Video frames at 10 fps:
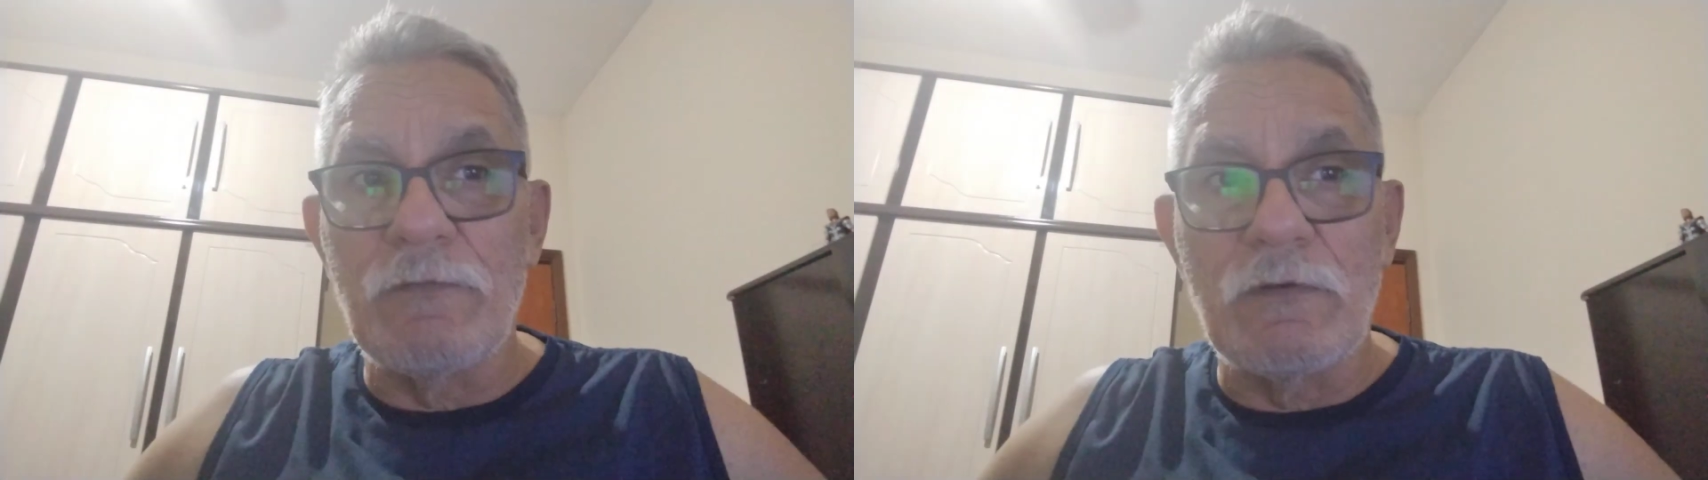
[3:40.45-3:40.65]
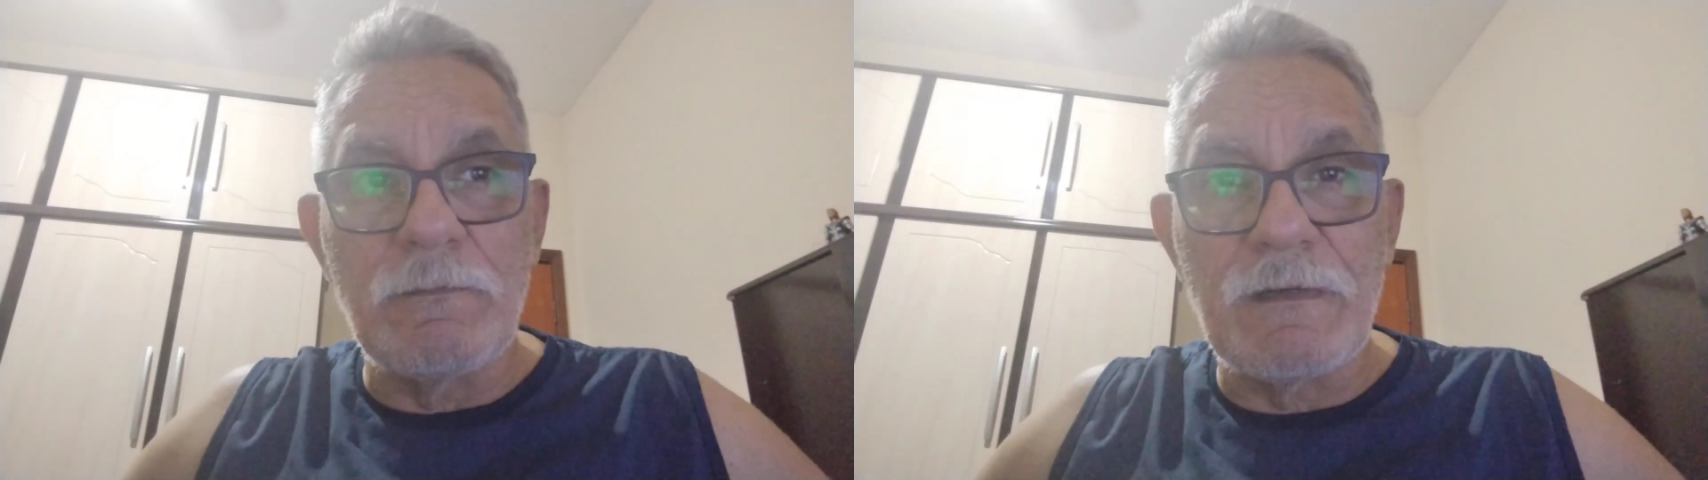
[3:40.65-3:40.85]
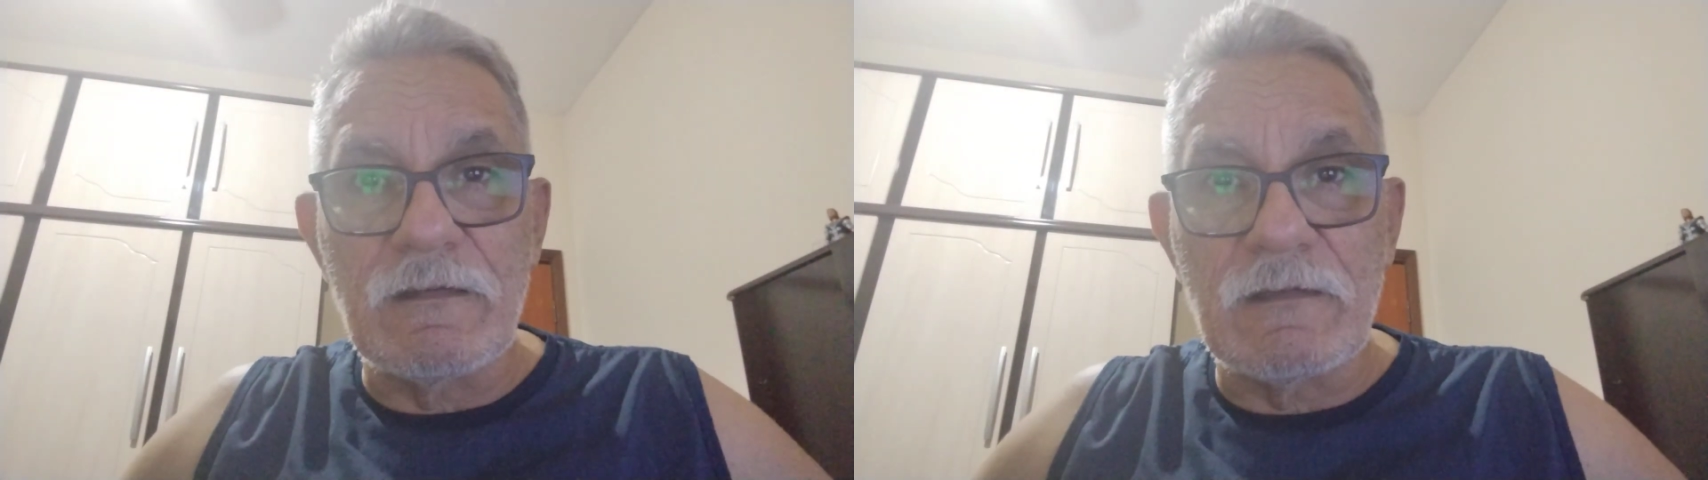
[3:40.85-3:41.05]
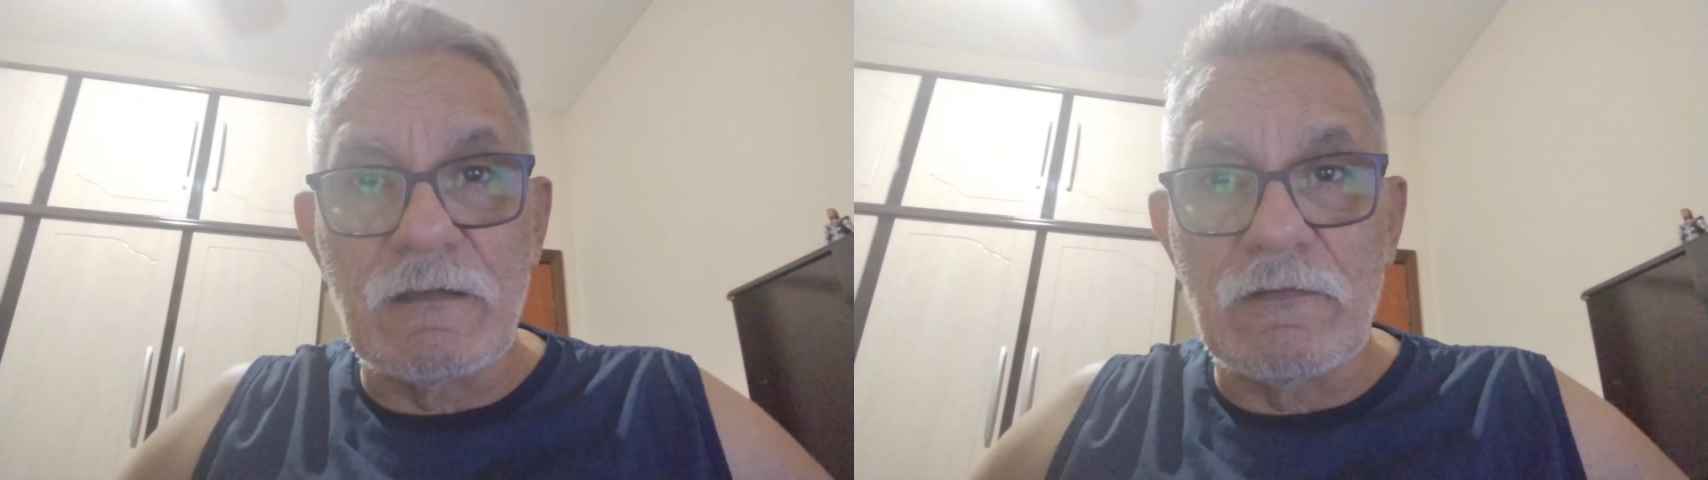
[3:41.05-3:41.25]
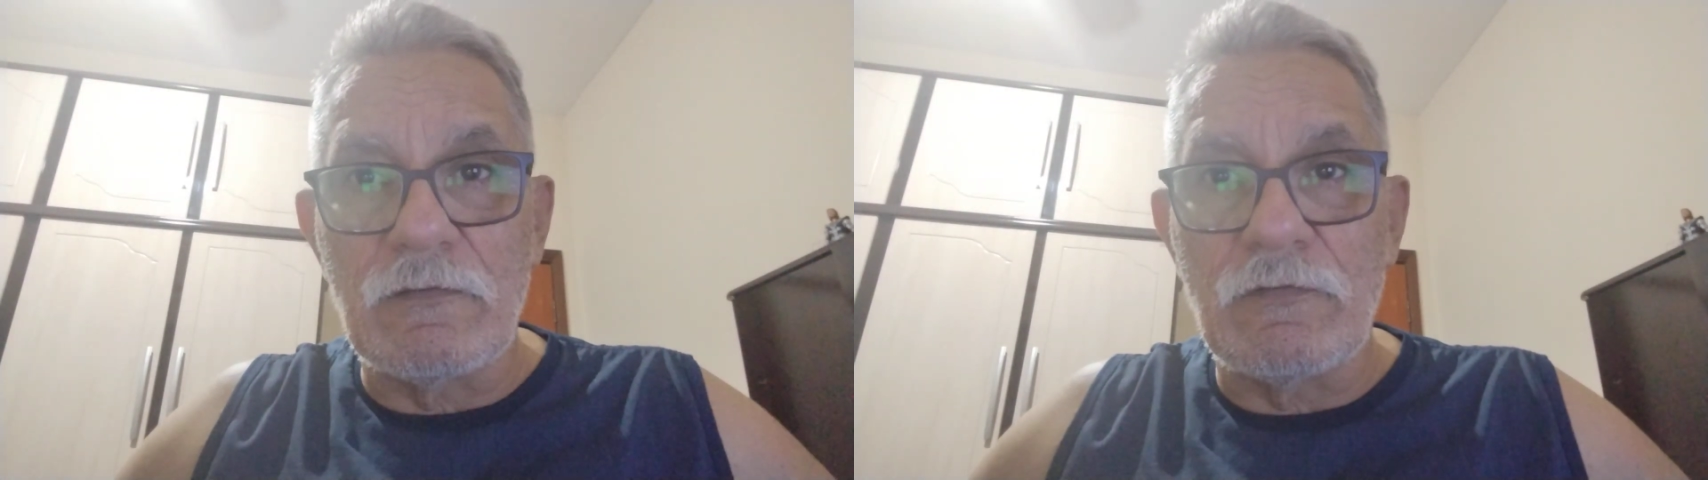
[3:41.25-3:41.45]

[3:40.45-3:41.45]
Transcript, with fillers: foram passados